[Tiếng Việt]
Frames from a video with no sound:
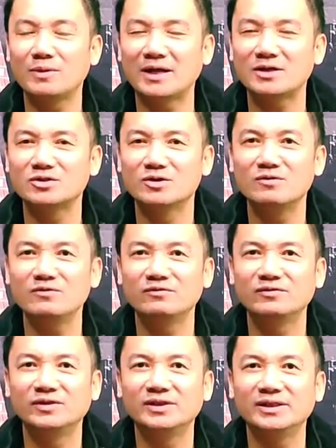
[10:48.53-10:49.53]
đã
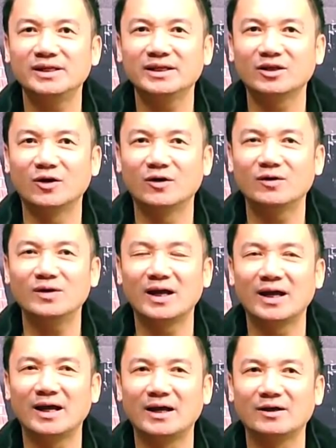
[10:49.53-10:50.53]
xuống dưới chỗ
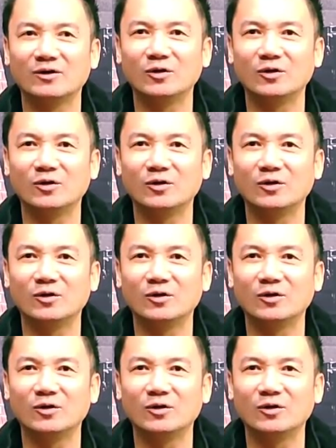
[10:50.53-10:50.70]
là